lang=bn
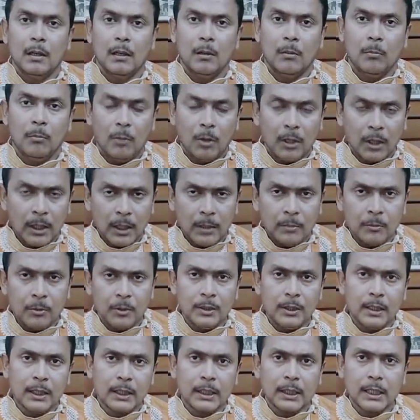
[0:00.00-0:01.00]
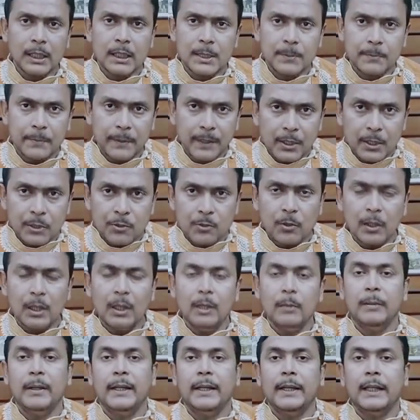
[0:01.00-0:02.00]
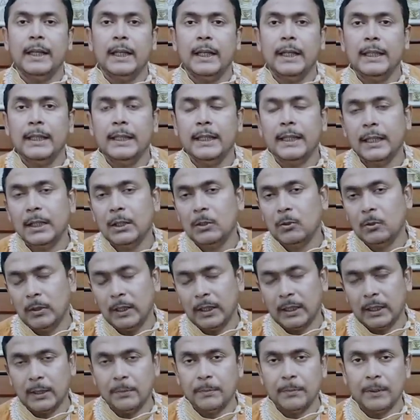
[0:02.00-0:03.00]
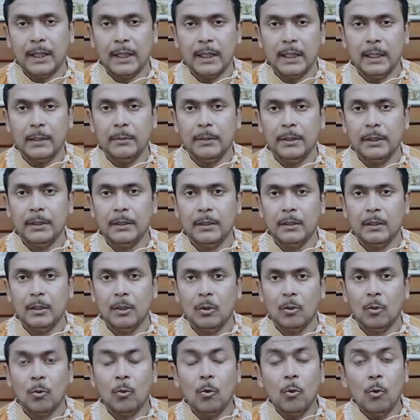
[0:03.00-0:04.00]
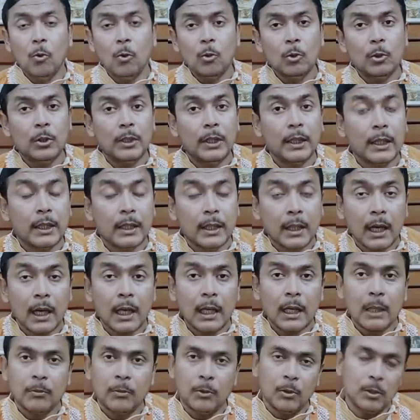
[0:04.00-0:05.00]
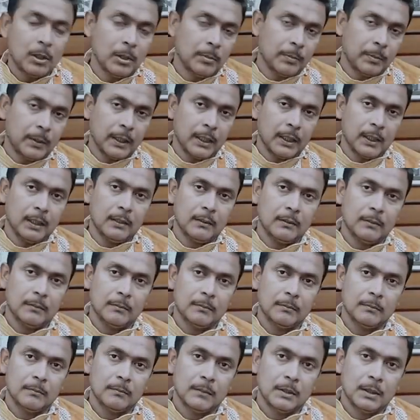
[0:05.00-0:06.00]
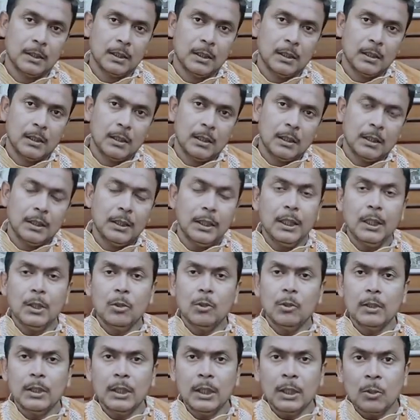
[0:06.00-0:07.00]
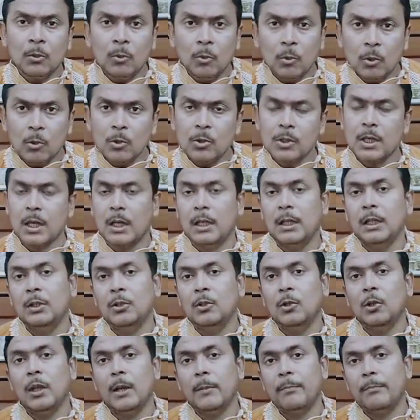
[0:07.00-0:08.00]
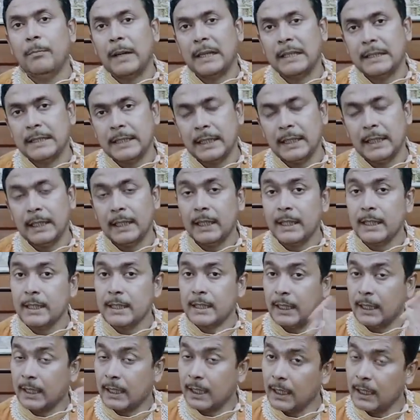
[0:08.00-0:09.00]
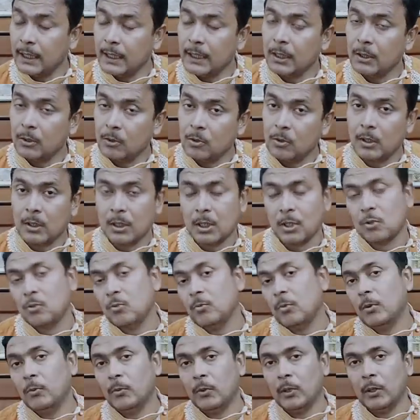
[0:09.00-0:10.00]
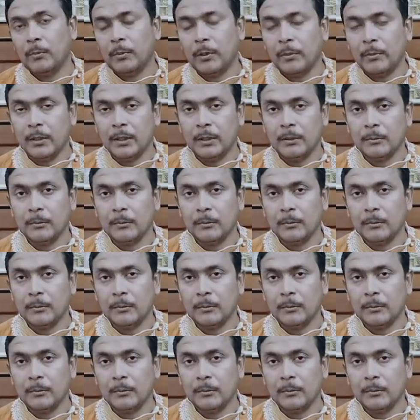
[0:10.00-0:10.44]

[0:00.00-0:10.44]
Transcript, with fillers: মনের মধ্যে একটা স্পিরিচুয়াল মেন্টালিটি কিন্তু দেখতে পাওয়া যাবে গুরু দীক্ষা লাভ হতে পারে দীর্ঘদিন গুরু সান্নিধ্য ধোলা পাচ্ছিলেন না সেখানে কিন্তু একটা শুভ ফল পাবেন